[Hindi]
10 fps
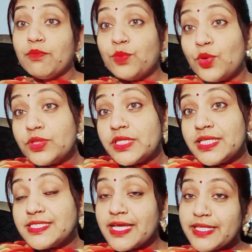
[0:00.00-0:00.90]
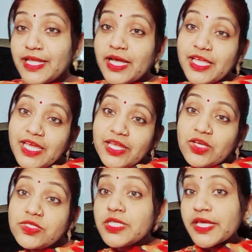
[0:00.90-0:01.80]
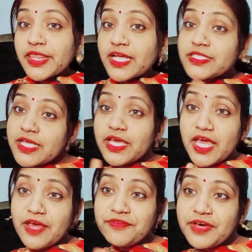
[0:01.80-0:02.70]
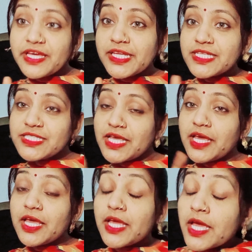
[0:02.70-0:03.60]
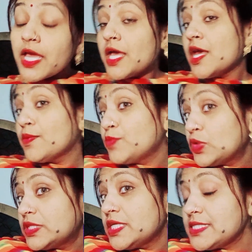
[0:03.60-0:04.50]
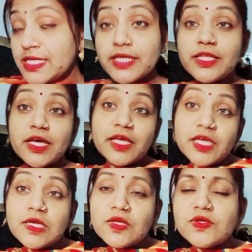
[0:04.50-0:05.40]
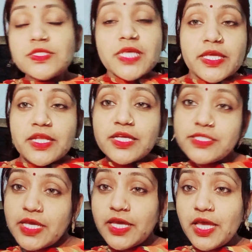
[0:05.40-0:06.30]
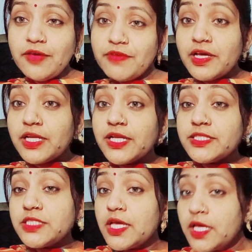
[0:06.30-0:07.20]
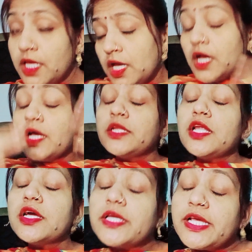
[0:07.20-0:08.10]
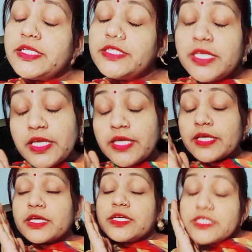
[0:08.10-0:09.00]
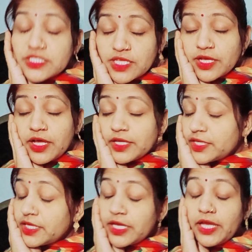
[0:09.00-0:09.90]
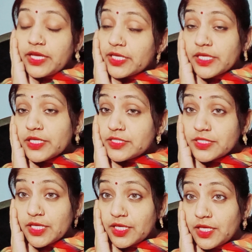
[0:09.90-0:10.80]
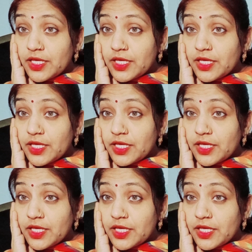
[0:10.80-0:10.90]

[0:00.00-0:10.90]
मोती से न हीरो से न जेवर से मोती से न हीरो से न जेवर से न किसी खजाने से